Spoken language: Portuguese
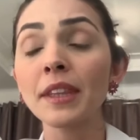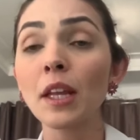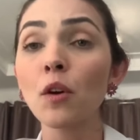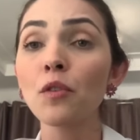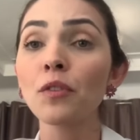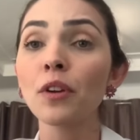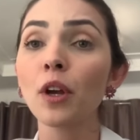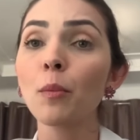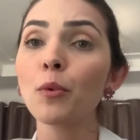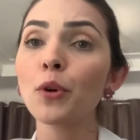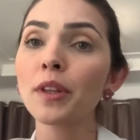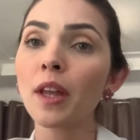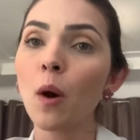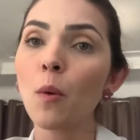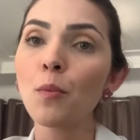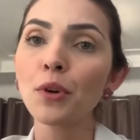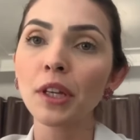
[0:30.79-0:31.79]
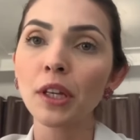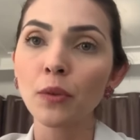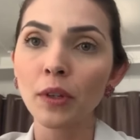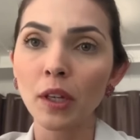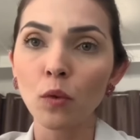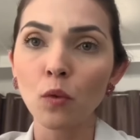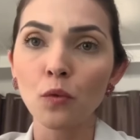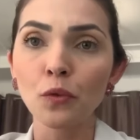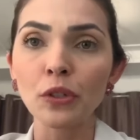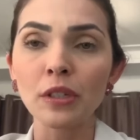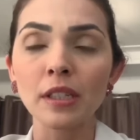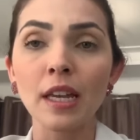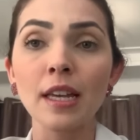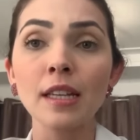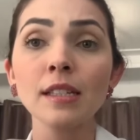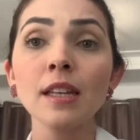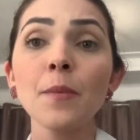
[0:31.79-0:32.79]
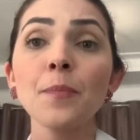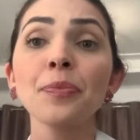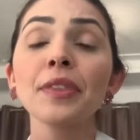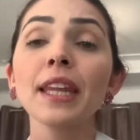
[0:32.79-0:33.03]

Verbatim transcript: Então eu venho abordar um pouquinho aqui com vocês